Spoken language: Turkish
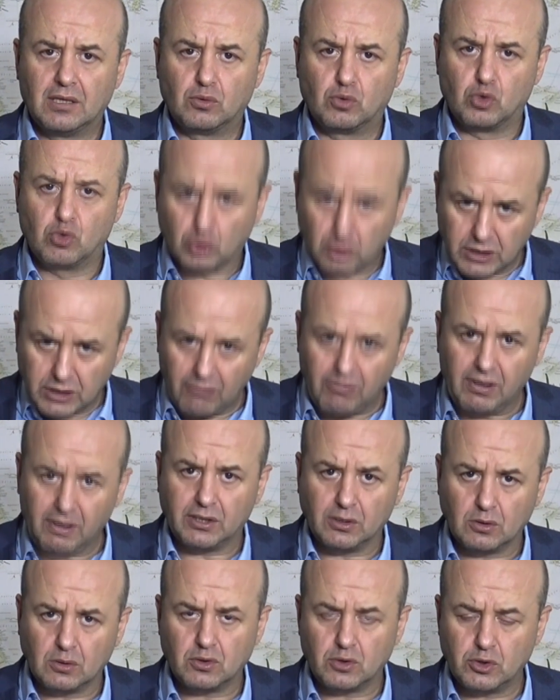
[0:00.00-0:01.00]
Türk
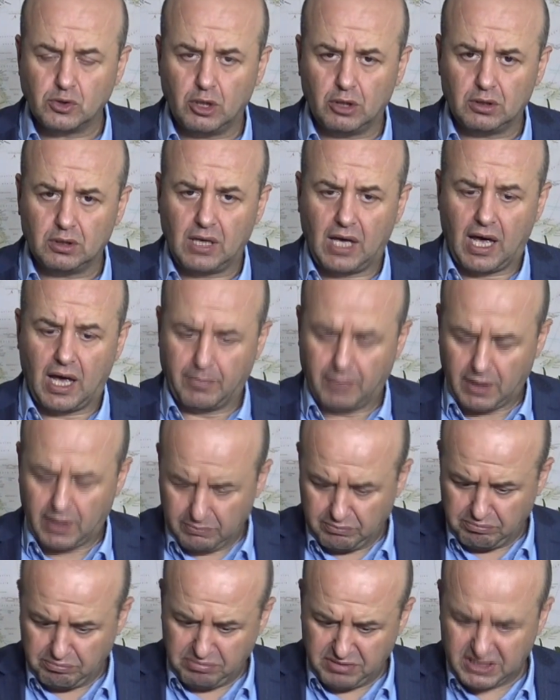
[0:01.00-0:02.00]
devleti kuruyor ama
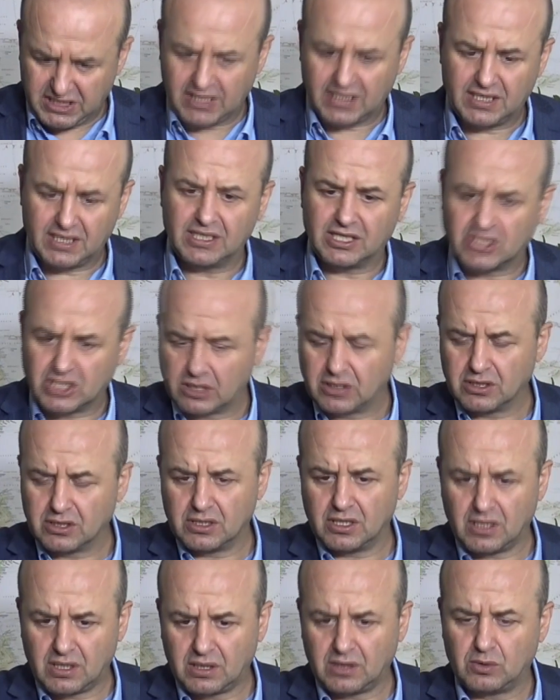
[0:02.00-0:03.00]
bir şekilde
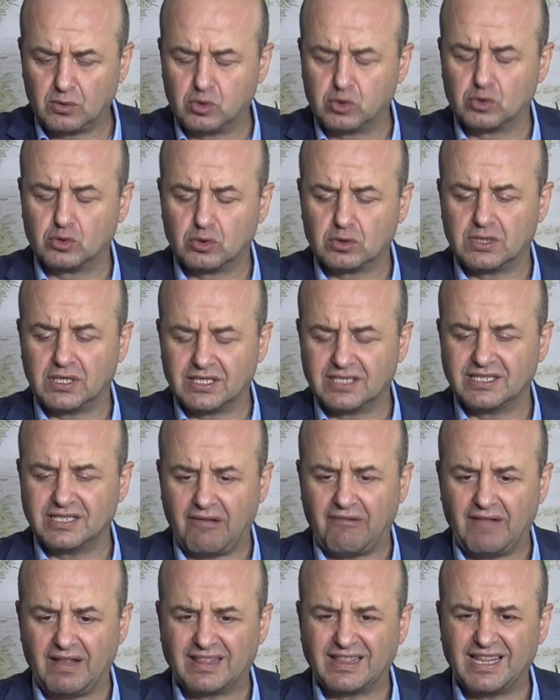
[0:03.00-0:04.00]
çadırda kurdukları
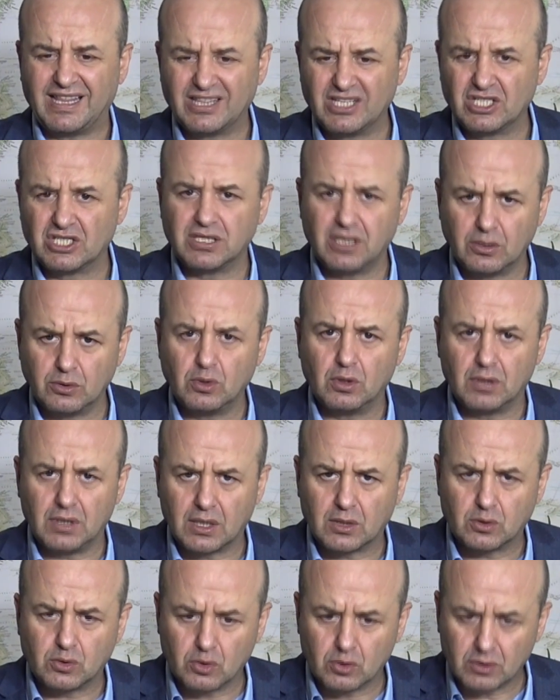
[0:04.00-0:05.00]
devlette
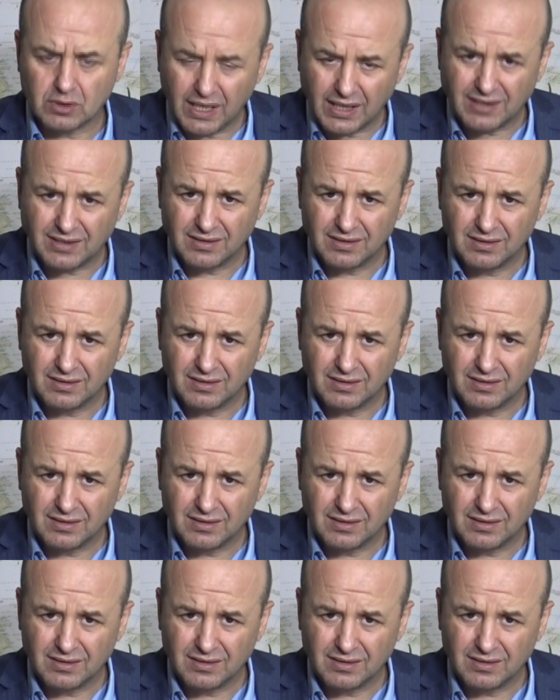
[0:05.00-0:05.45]
dışlanıyorlar Türkler.